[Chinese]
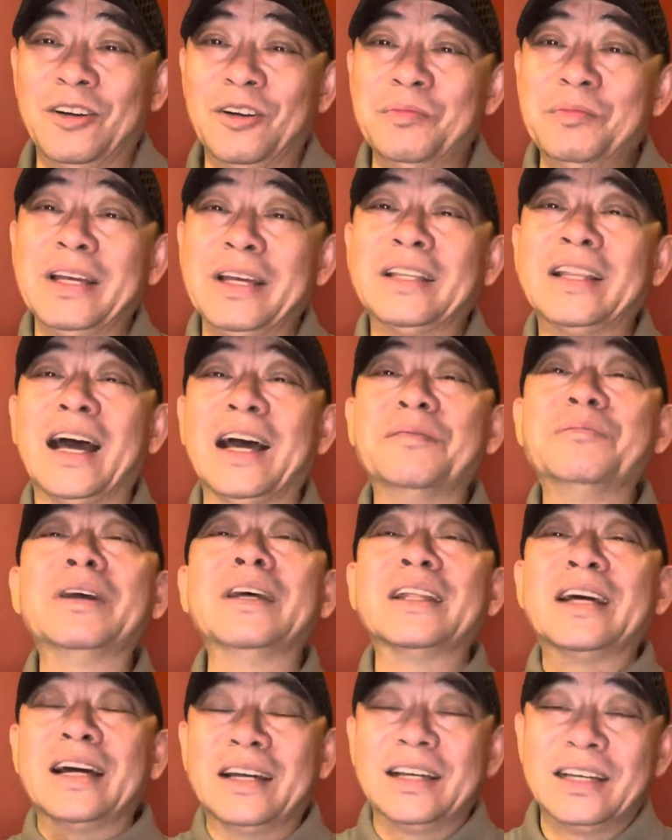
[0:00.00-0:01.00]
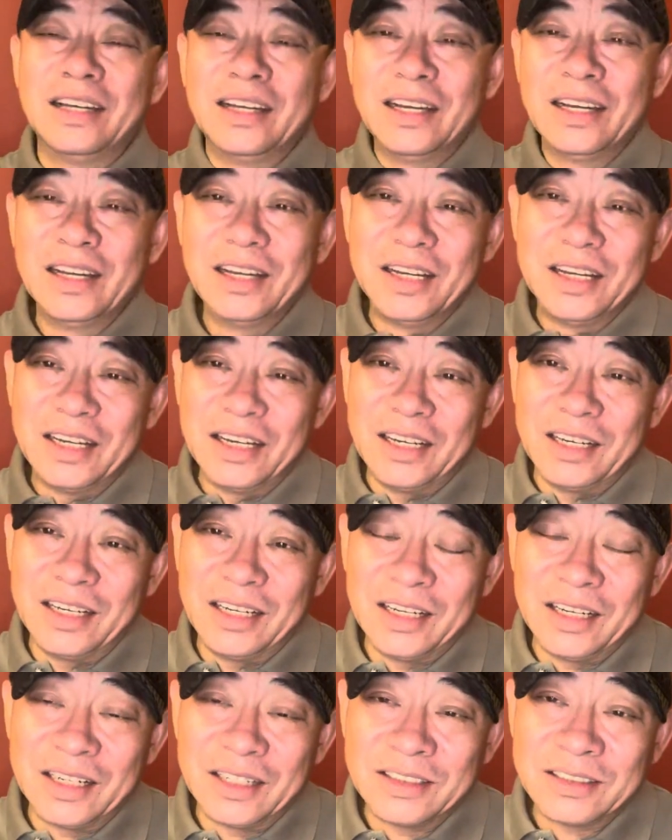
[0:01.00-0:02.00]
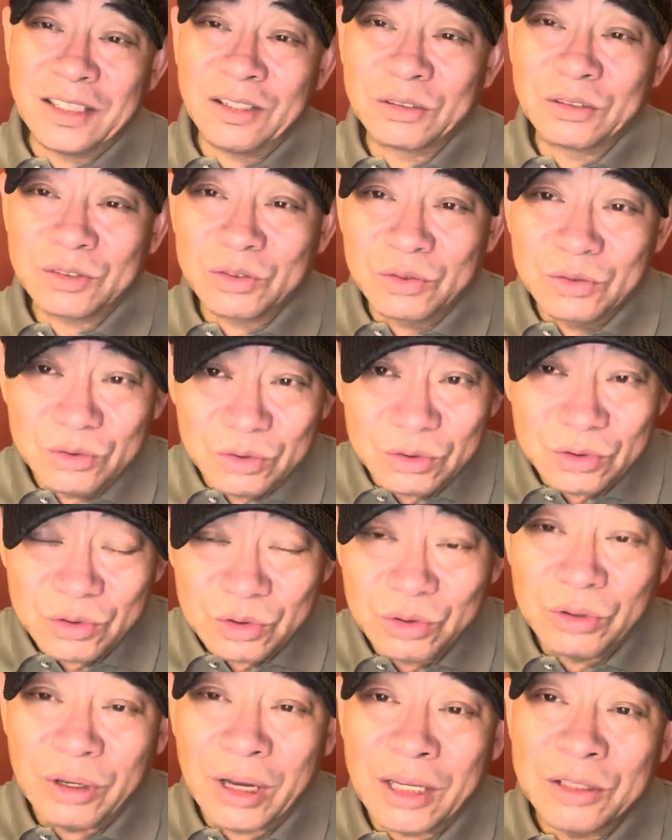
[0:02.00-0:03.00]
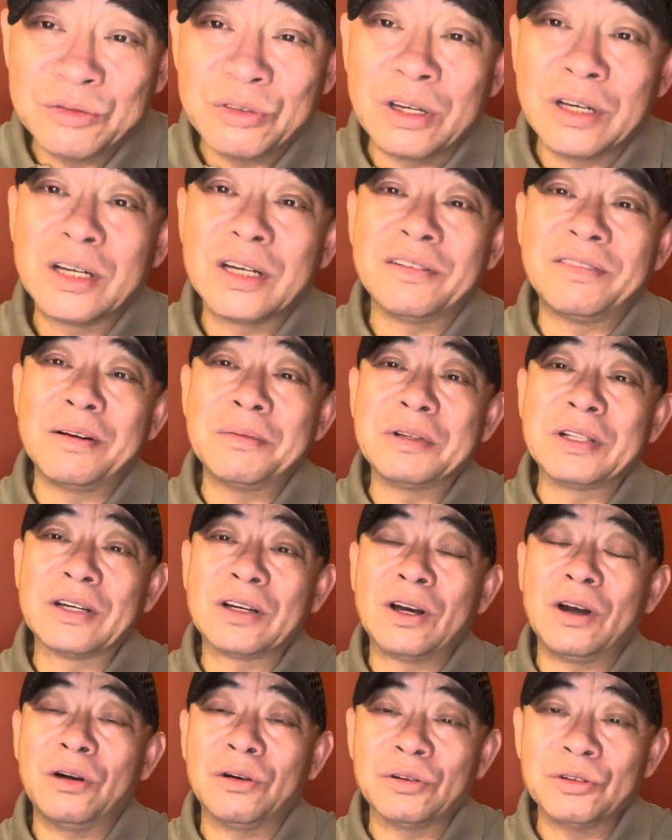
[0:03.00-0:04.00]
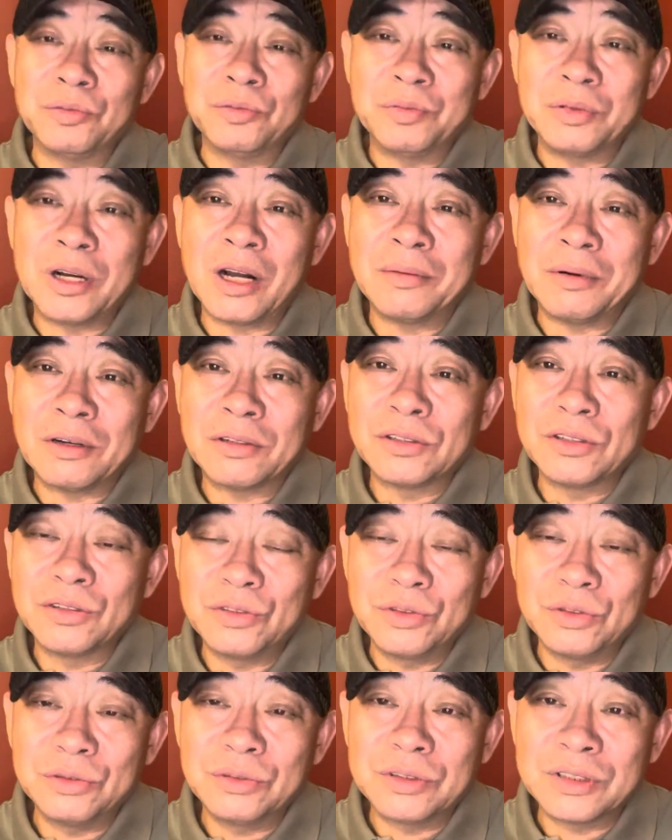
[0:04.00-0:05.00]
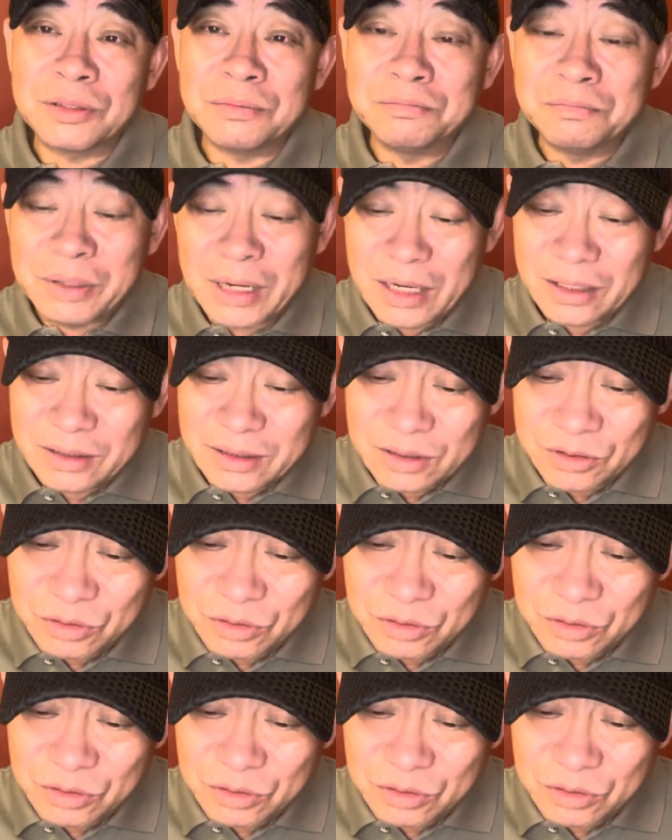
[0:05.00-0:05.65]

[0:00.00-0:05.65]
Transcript: 我面谈面谈。”啊，然后中共出于安全各方面的考虑，不让毛主席去，怎么办呢？